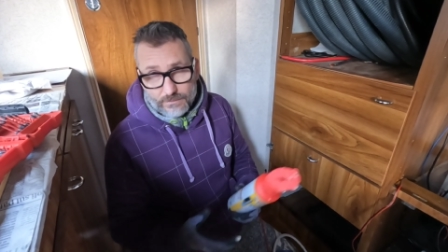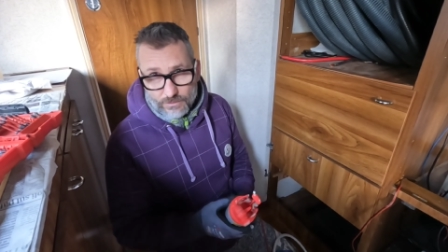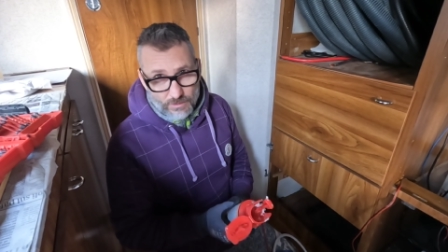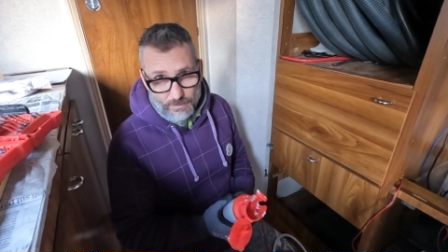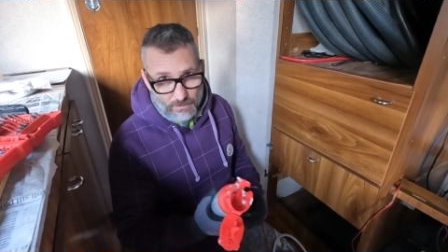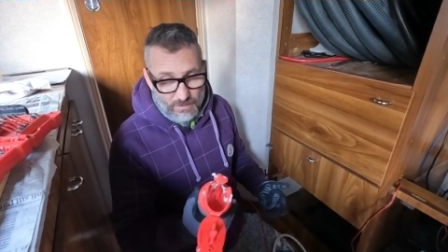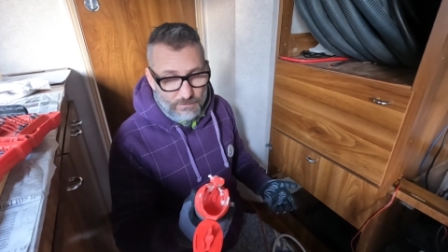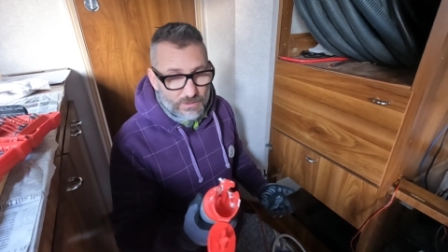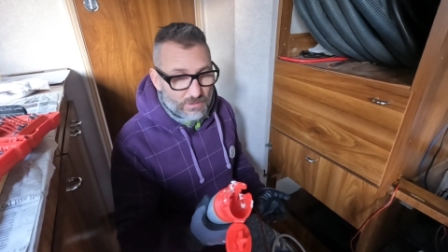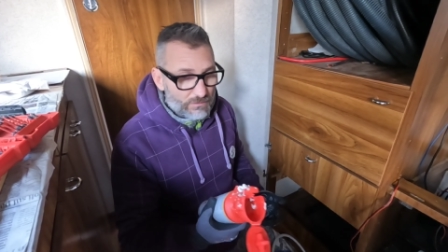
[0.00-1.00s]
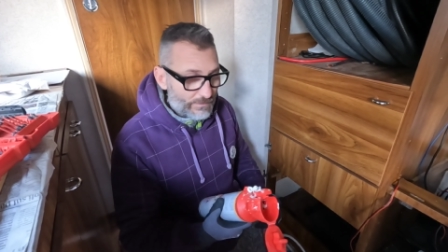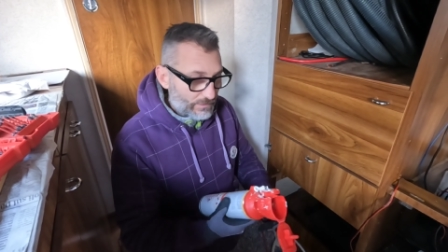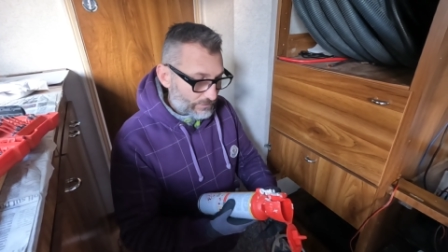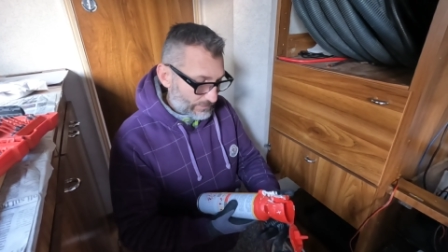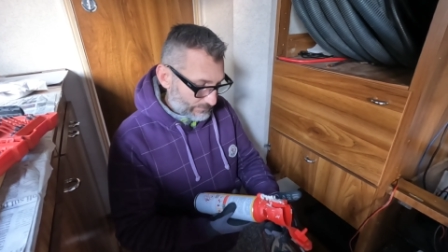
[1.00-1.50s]
Non so per quale motivo ma
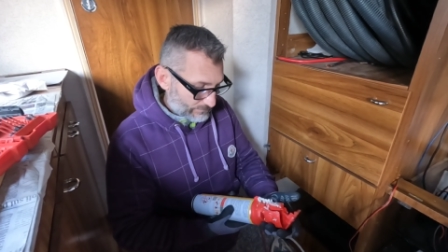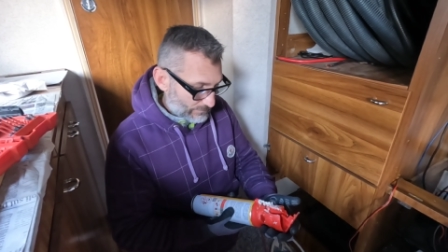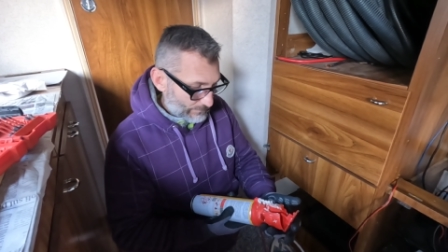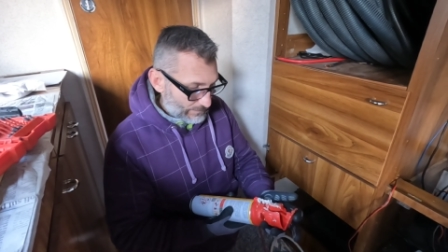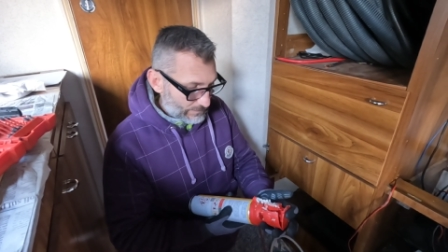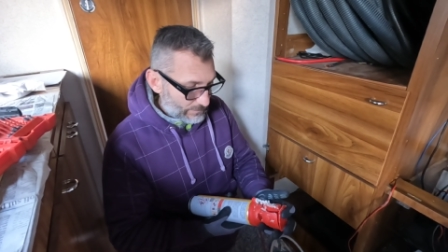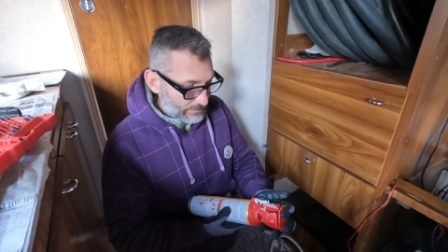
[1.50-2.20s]
è così. Vabbè. Quindi